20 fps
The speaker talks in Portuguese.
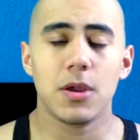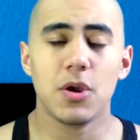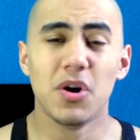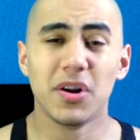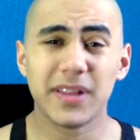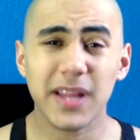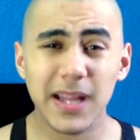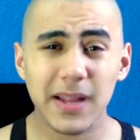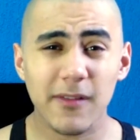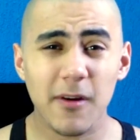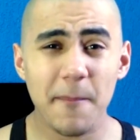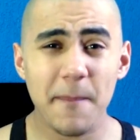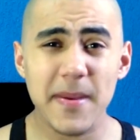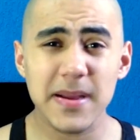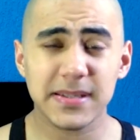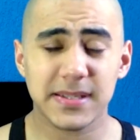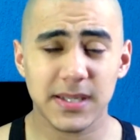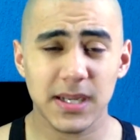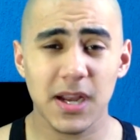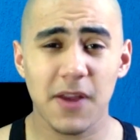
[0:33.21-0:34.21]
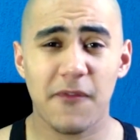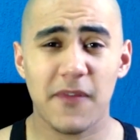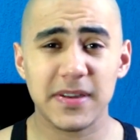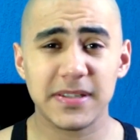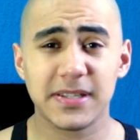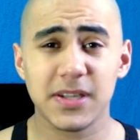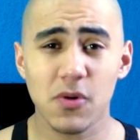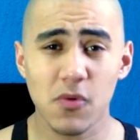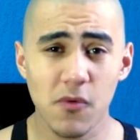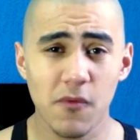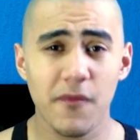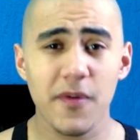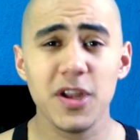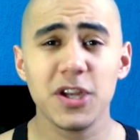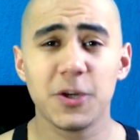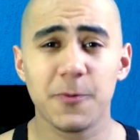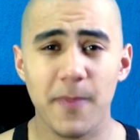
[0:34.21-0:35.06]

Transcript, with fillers: Eu até estava pensando em fazer um vídeo